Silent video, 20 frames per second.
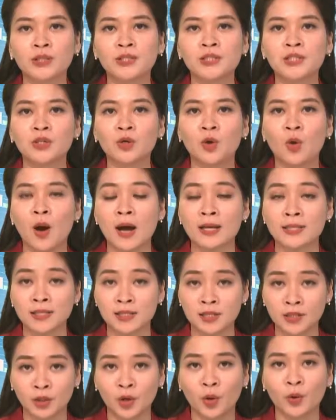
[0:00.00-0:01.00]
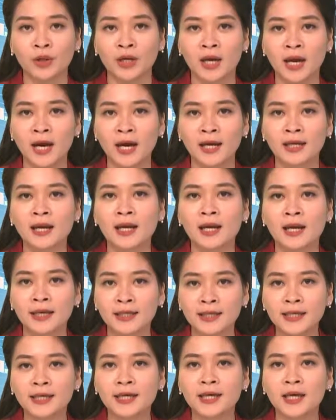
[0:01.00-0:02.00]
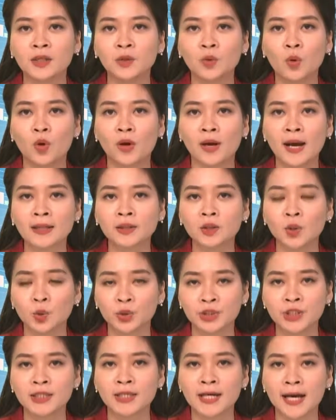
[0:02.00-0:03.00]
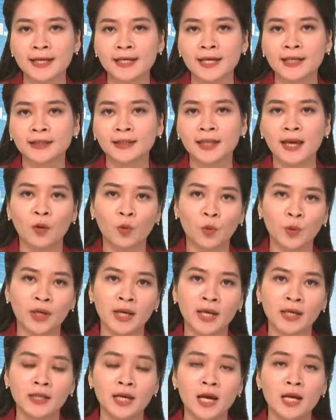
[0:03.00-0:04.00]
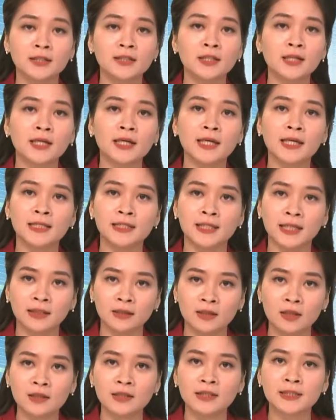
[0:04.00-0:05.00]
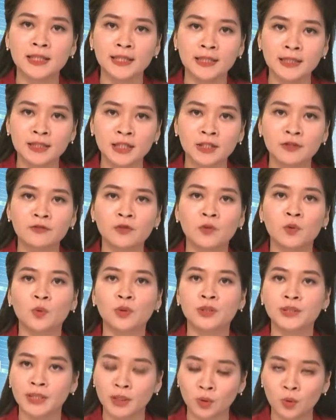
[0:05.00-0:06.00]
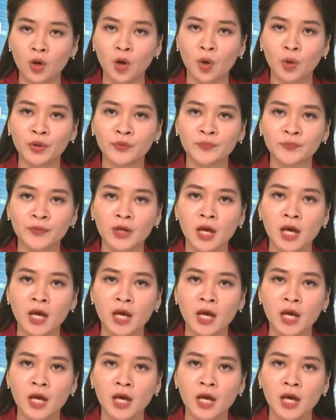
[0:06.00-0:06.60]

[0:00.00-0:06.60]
Luật Chứng khoán sửa đổi để lấy ý kiến của các tổ chức cá nhân theo quy định trước khi chính thức trình Chính phủ, trình Quốc hội.